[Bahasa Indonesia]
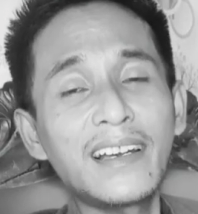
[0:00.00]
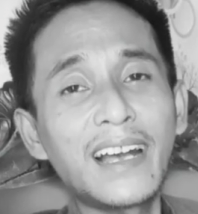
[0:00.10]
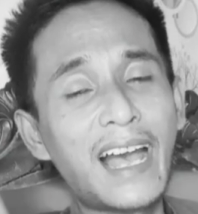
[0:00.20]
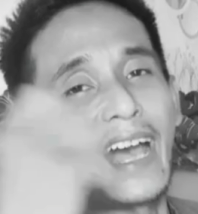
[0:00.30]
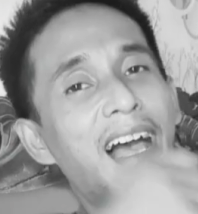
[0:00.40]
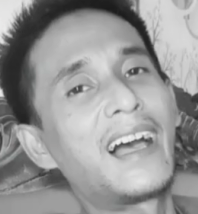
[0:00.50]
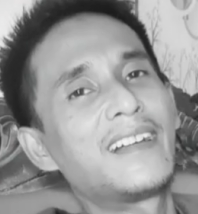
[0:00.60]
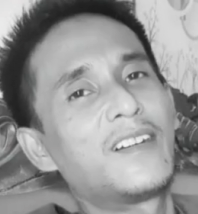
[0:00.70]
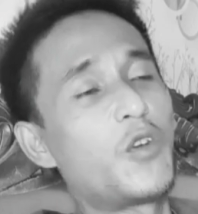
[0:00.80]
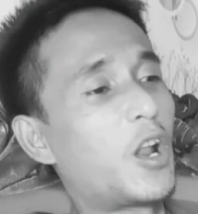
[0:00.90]
Nah,
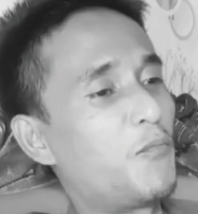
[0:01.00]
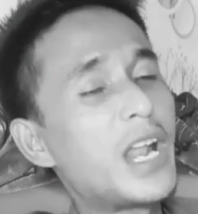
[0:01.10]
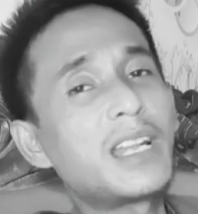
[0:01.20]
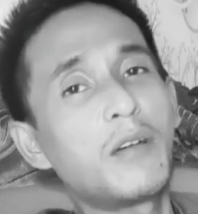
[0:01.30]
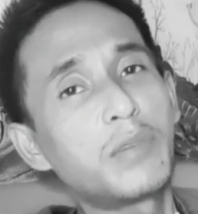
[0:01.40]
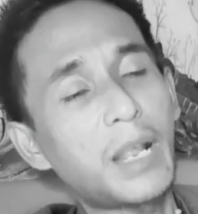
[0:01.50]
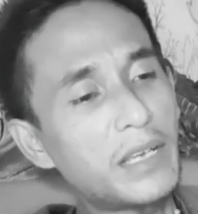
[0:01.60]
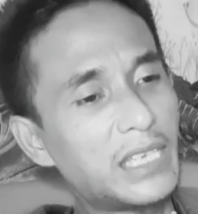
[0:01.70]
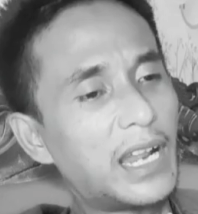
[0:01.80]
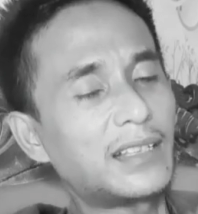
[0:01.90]
walaupun ada beberapa
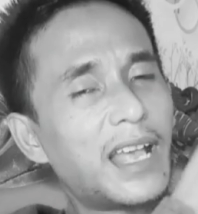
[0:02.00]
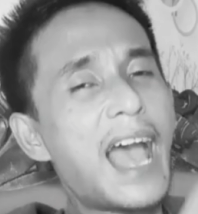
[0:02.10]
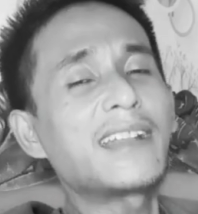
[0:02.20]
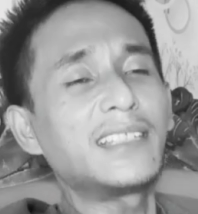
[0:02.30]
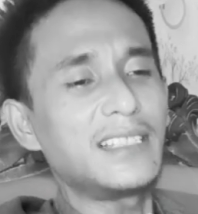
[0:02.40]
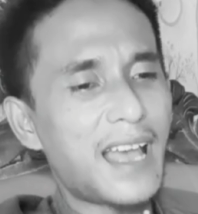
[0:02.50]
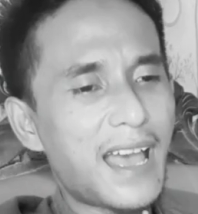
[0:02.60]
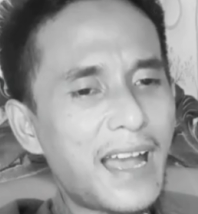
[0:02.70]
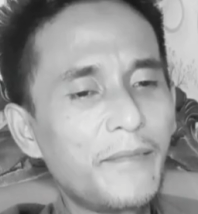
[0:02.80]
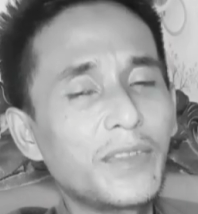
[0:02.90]
syaratnya.
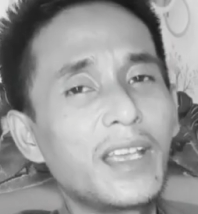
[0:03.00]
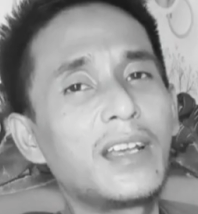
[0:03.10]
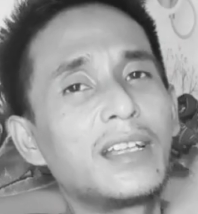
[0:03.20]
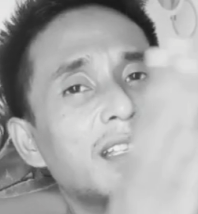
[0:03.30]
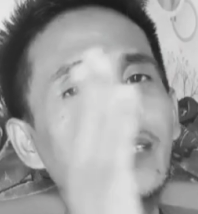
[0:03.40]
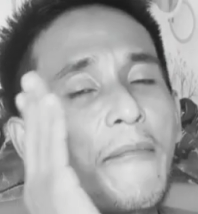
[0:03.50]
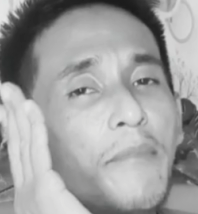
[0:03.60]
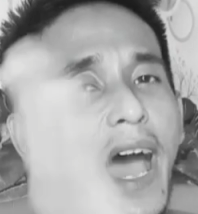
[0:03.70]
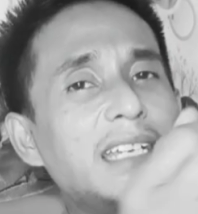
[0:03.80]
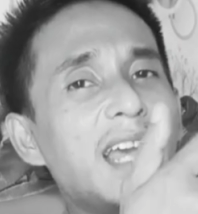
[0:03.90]
Artinya,
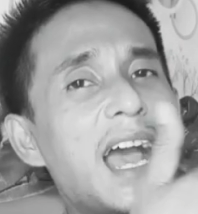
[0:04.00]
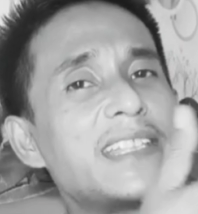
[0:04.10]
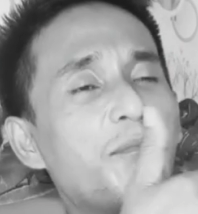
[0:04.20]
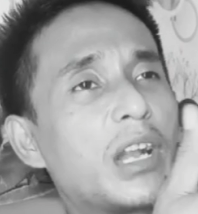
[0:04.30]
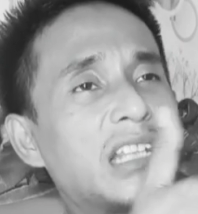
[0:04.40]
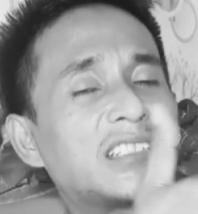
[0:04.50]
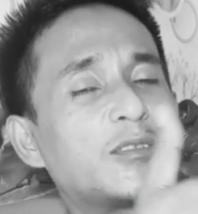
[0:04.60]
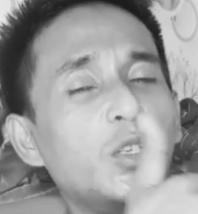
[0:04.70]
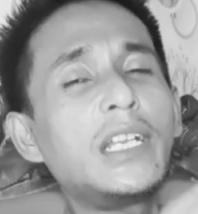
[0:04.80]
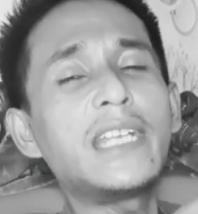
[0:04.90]
tambahan yang hanya berasal
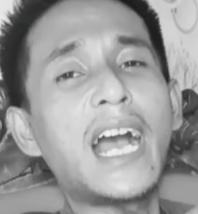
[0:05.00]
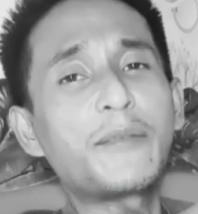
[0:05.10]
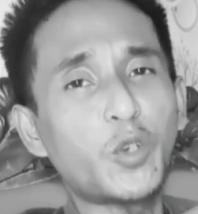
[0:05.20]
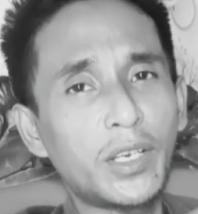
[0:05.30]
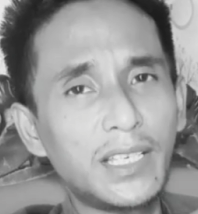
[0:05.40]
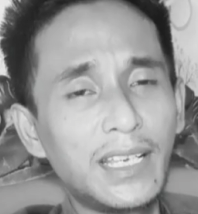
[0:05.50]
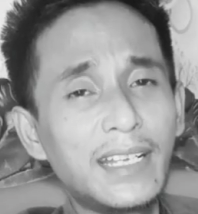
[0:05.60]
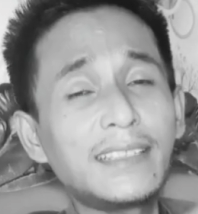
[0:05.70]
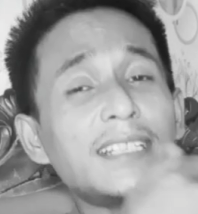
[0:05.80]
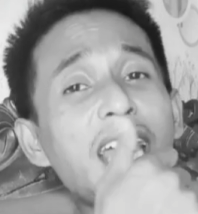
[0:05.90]
satu ini dianggap sohih.
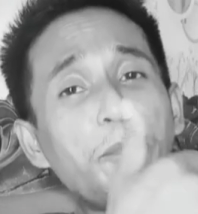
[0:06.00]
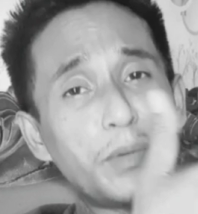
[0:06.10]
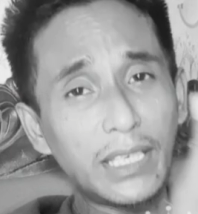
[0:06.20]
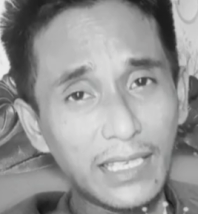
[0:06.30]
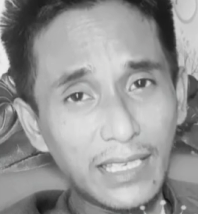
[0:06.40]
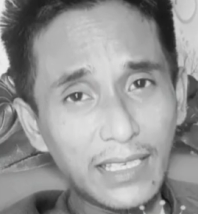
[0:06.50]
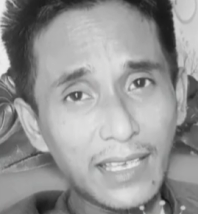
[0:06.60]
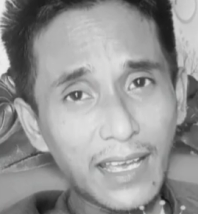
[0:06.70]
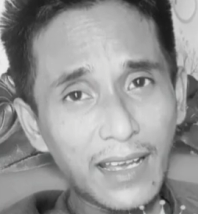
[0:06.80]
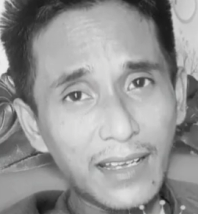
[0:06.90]
Tetapi,
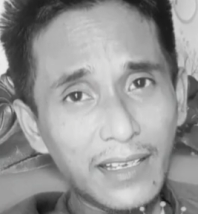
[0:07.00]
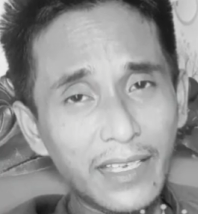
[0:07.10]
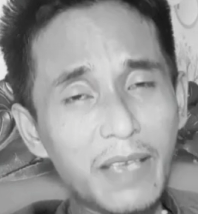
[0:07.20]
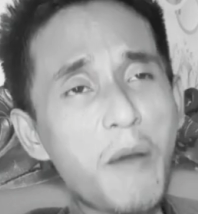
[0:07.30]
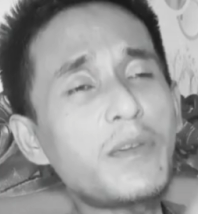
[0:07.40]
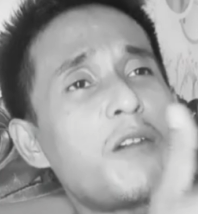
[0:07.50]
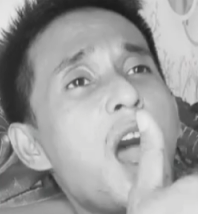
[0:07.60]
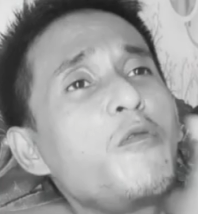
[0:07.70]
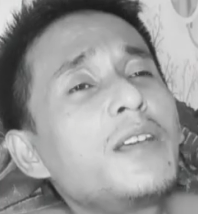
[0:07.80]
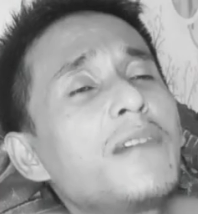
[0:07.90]
ya, Imam
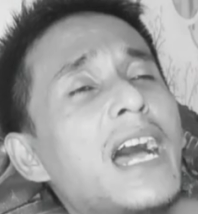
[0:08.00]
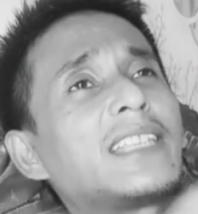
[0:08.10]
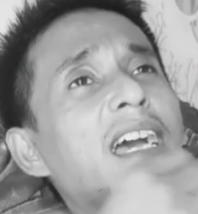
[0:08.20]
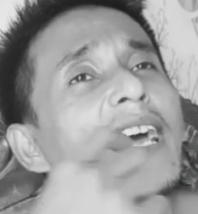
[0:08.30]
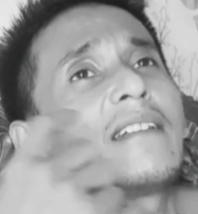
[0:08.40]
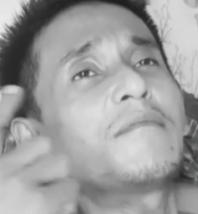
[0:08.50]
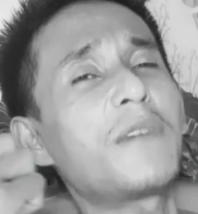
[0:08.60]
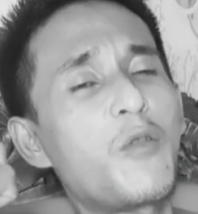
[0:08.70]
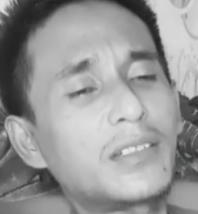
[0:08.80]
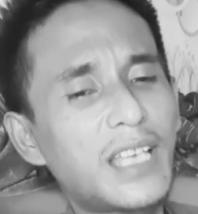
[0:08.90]
Nawawi mengatakan
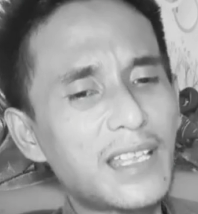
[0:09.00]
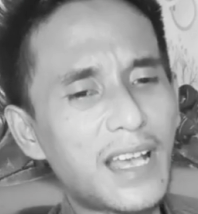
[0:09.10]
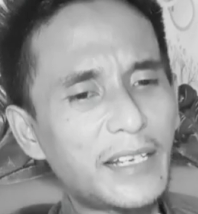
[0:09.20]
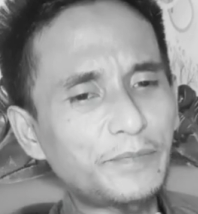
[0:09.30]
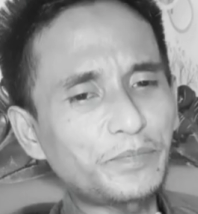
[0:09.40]
bahwasanya